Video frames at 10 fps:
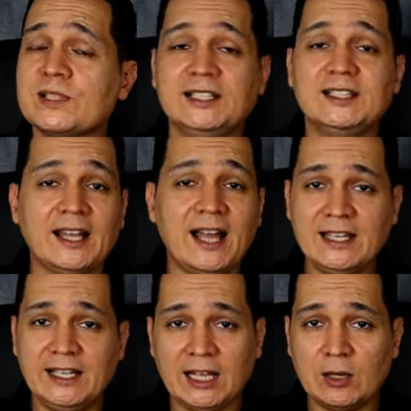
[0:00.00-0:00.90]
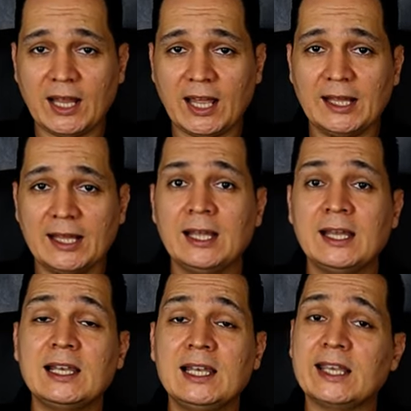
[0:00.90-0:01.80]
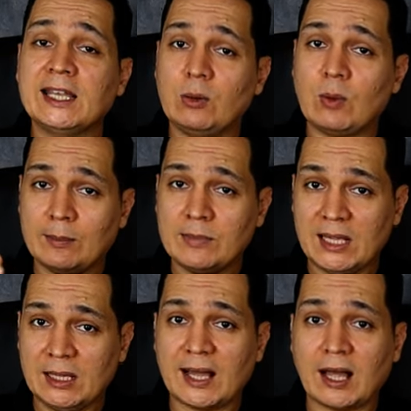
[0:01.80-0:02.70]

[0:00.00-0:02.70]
بتحتاج أي علاج ولا حاجة لكن لو عاملة